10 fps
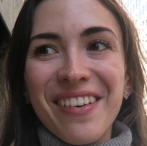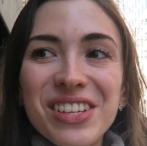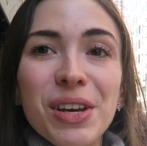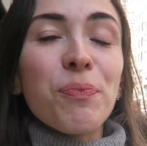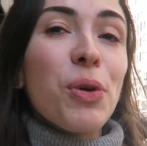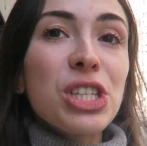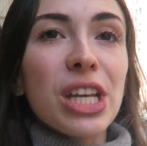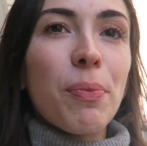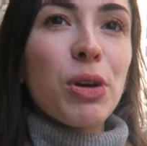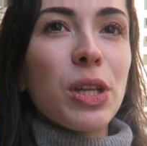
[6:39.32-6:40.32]
В общем,
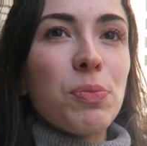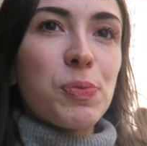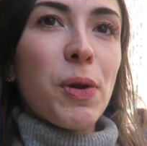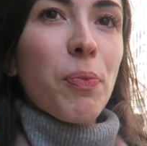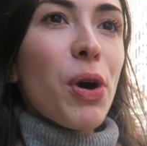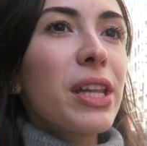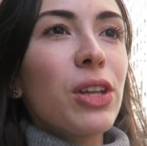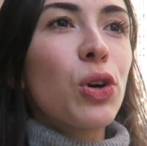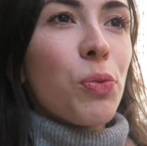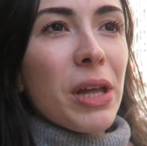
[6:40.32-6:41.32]
почта работает
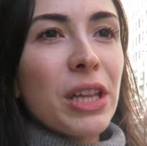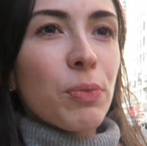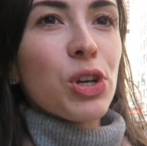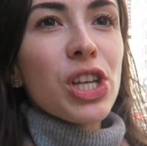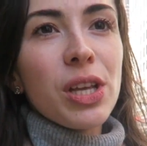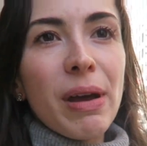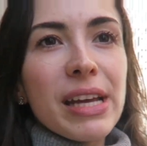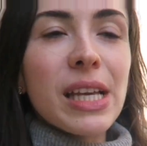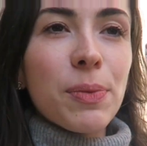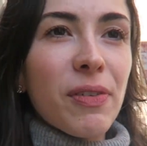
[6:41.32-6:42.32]
бесперебойно, документы можно не
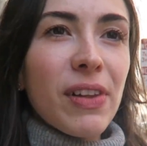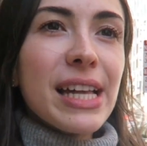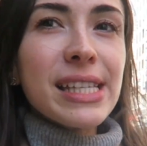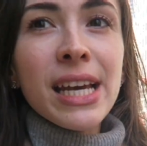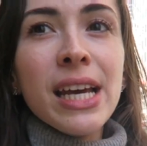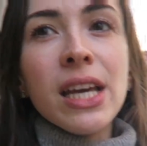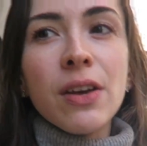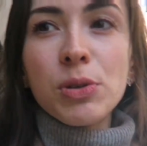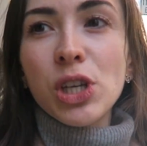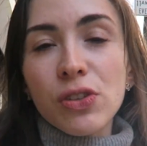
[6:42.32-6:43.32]
бояться отправлять,
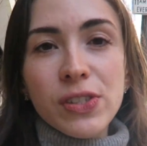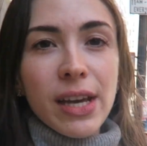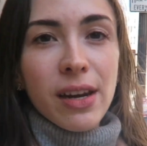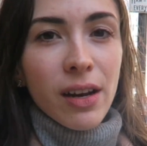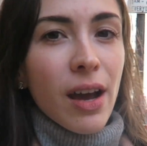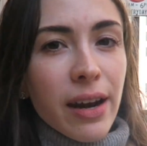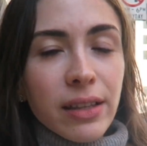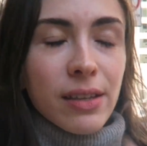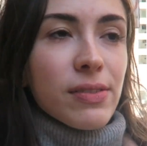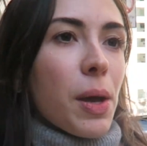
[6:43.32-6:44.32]
и вообще тут все
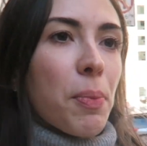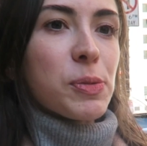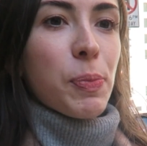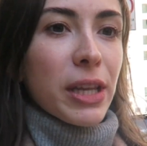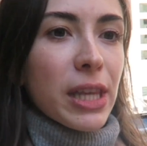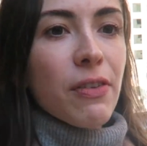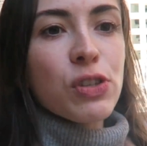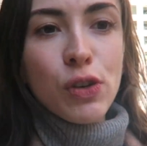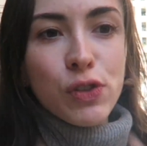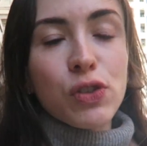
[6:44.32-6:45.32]
грин-карты, все паспорта,
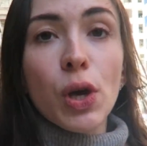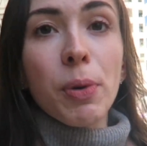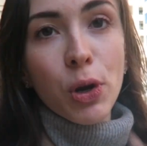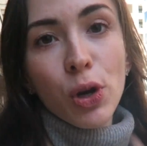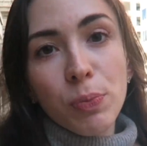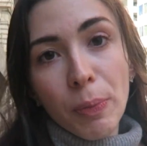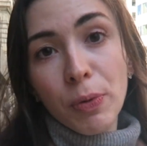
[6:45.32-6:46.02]
все-все-все приходит по